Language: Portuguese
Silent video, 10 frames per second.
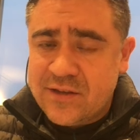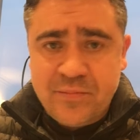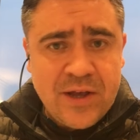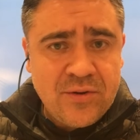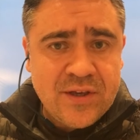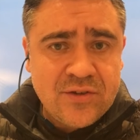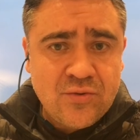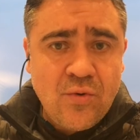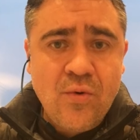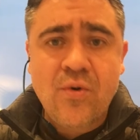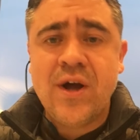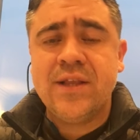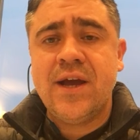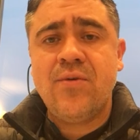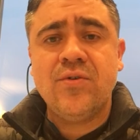Espero que isso ocorra,
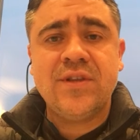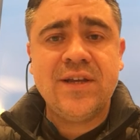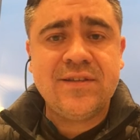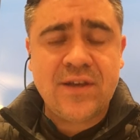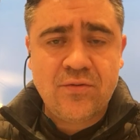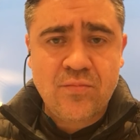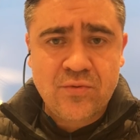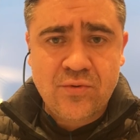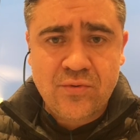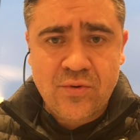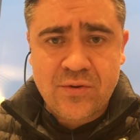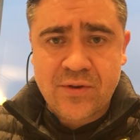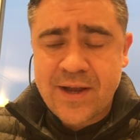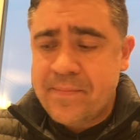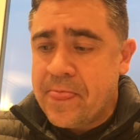né? aconteça aí no mundo todo.
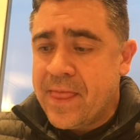Né?